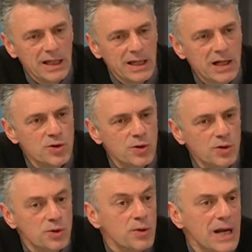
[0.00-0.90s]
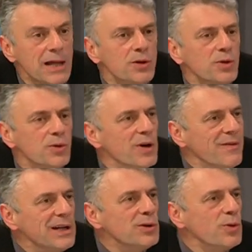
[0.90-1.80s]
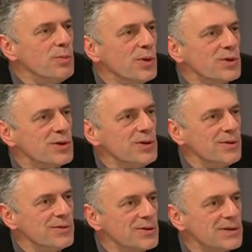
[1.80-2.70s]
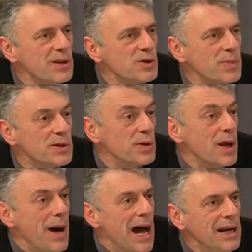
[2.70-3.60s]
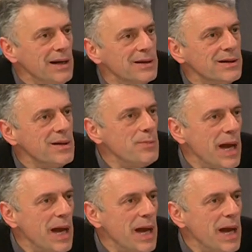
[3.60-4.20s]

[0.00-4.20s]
il giorno tornando, non avendo un posto, sono stato spesso nei bar, in mm.